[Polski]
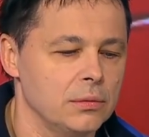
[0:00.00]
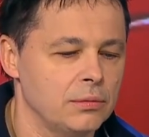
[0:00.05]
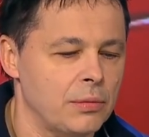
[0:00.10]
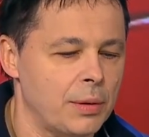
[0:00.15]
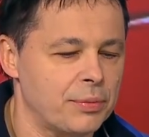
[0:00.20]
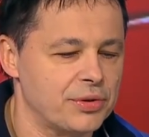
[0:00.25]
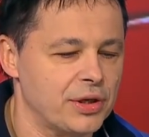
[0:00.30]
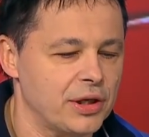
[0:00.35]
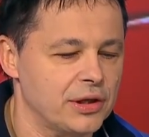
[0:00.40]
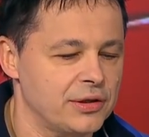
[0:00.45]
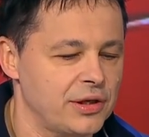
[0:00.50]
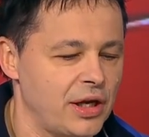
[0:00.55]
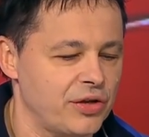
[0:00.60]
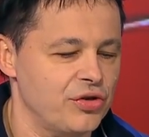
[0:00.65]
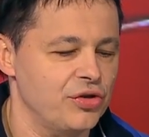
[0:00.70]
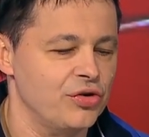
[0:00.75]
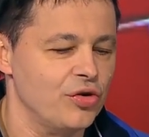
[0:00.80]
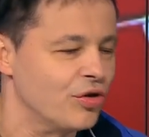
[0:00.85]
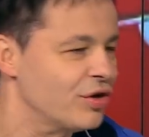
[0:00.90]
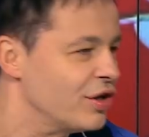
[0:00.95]
e, na przykład ja
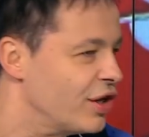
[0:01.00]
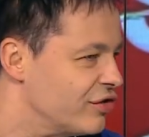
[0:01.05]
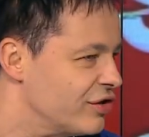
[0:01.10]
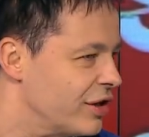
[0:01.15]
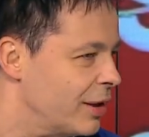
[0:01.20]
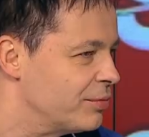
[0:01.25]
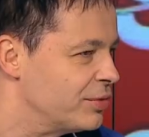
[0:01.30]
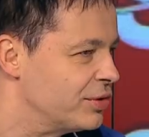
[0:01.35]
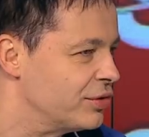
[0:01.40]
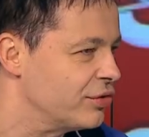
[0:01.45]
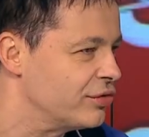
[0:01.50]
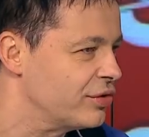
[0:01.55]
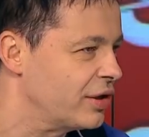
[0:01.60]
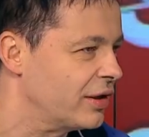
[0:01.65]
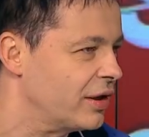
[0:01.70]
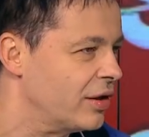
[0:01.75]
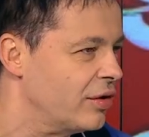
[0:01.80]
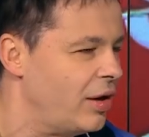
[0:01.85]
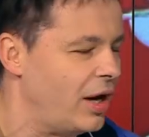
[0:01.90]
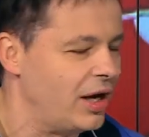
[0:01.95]
się nie określam, czy coś
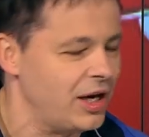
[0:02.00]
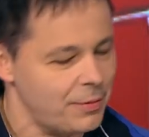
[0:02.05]
takiego,